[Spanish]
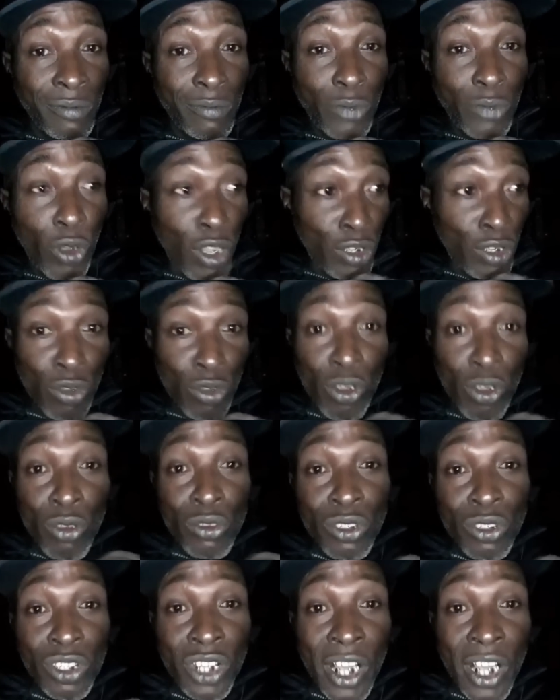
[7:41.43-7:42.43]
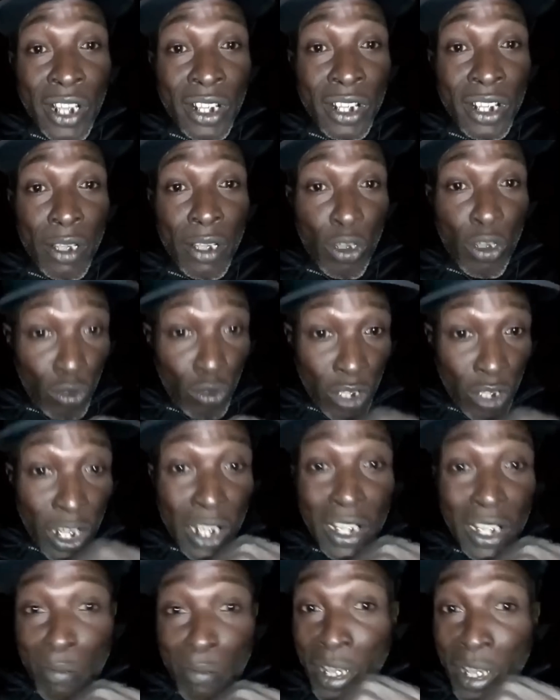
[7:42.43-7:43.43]
Porque son conscientes. Ustedes
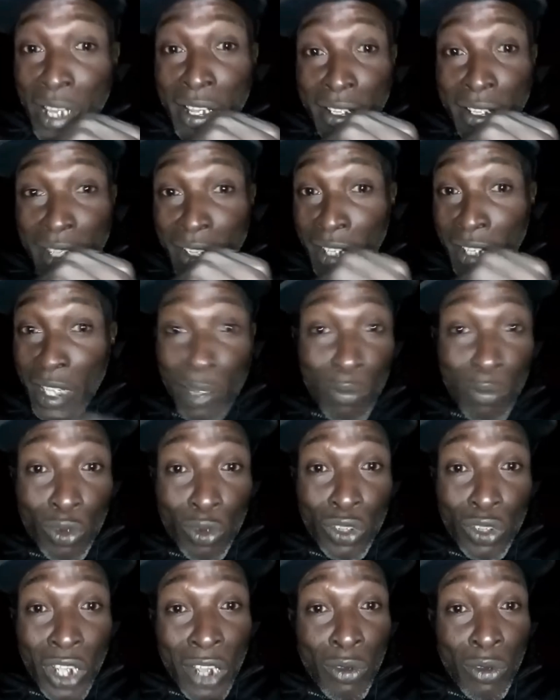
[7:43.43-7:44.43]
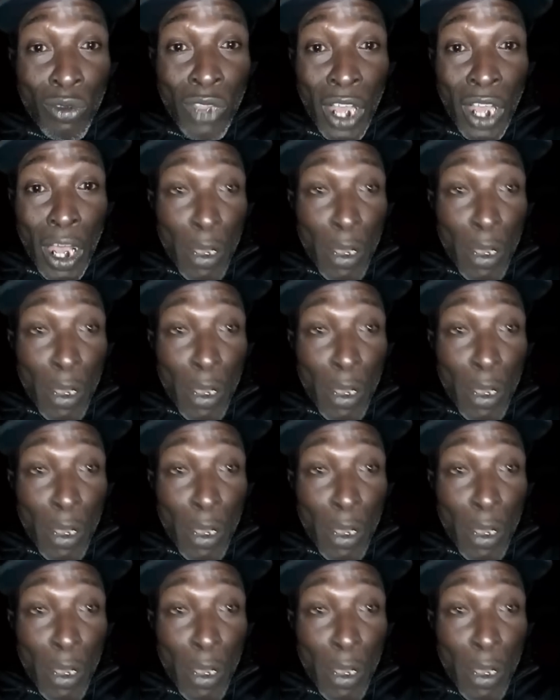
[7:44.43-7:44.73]
también necesitan mucha ayuda.